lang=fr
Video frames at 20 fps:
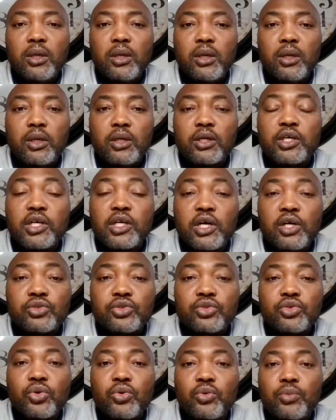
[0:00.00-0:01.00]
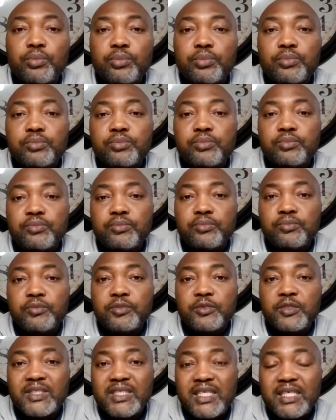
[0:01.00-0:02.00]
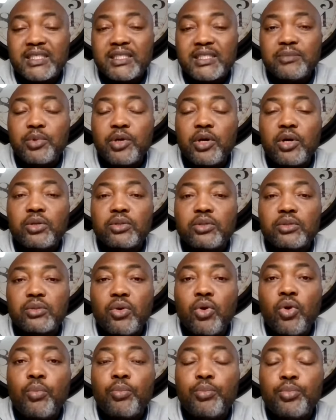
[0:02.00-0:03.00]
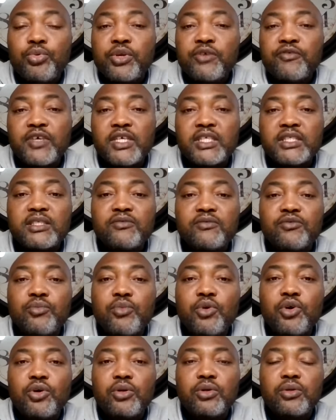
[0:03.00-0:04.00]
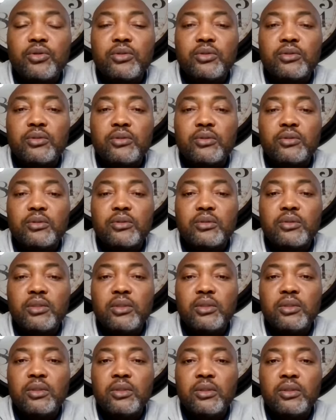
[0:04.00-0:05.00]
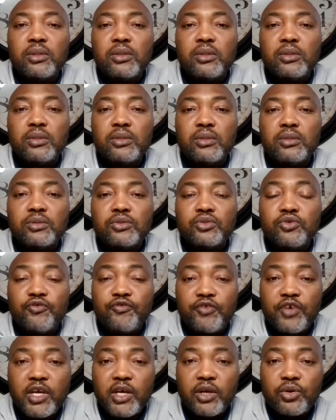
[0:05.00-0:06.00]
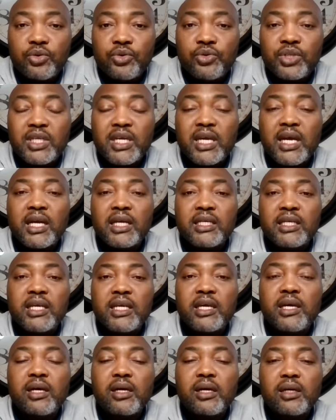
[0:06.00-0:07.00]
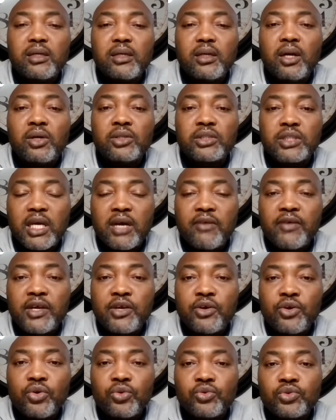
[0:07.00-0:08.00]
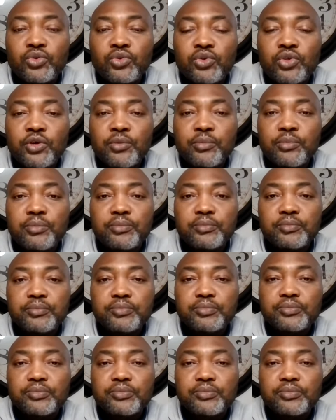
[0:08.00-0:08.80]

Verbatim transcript: euh, quand on s'y prendre, on peut effectivement euh, se faire une carrière en travailleur autonome.